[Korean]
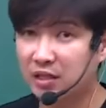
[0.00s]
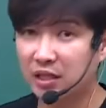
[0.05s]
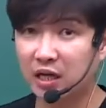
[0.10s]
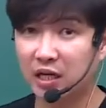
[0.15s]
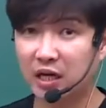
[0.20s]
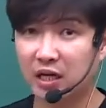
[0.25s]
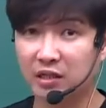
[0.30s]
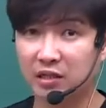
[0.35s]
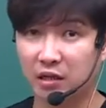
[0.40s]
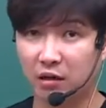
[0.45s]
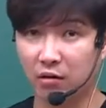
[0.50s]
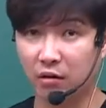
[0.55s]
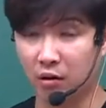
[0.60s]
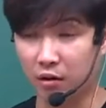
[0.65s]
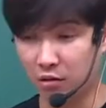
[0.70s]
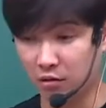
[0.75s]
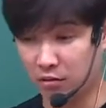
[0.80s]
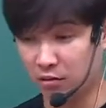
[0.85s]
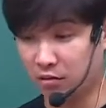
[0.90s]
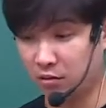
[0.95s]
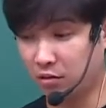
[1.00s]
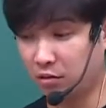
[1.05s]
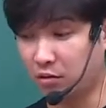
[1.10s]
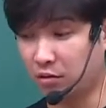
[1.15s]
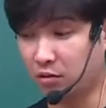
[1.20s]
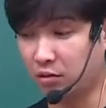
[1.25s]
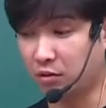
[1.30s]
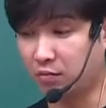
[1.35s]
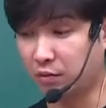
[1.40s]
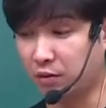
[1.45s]
데가 아니라 어? 이거
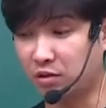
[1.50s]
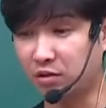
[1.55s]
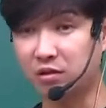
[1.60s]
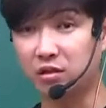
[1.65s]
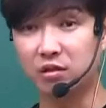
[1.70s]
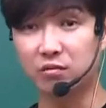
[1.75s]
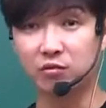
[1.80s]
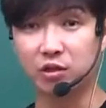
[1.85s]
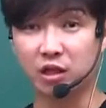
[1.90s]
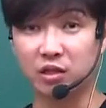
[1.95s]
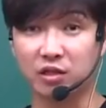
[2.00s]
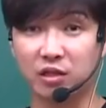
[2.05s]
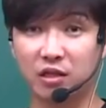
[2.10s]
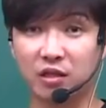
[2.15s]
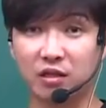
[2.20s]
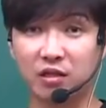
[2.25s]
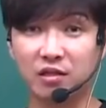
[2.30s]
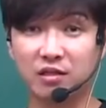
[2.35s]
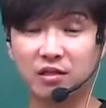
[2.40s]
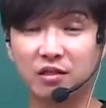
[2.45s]
EBS 그 지문 아니야.